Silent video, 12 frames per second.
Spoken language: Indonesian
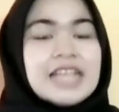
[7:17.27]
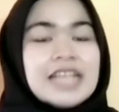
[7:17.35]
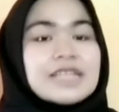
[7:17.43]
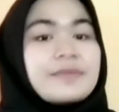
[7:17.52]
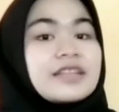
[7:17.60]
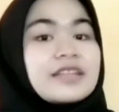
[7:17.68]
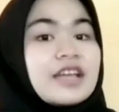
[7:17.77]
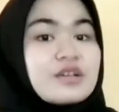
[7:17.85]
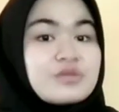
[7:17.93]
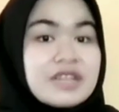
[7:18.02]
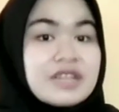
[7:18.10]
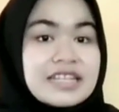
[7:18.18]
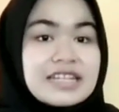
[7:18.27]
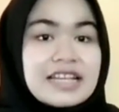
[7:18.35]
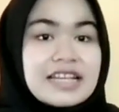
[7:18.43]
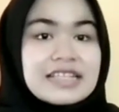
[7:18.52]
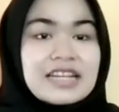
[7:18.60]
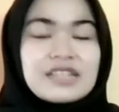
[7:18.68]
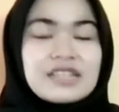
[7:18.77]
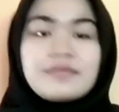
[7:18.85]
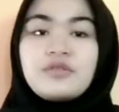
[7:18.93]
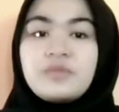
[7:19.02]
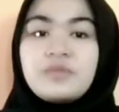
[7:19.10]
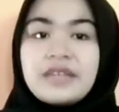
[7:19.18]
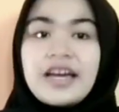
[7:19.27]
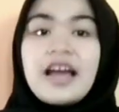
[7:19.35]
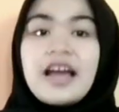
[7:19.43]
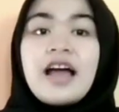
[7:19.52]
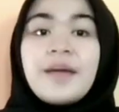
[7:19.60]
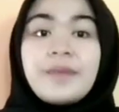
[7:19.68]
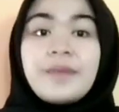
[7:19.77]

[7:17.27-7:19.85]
Seperti yang sudah dijelaskan sebelumnya,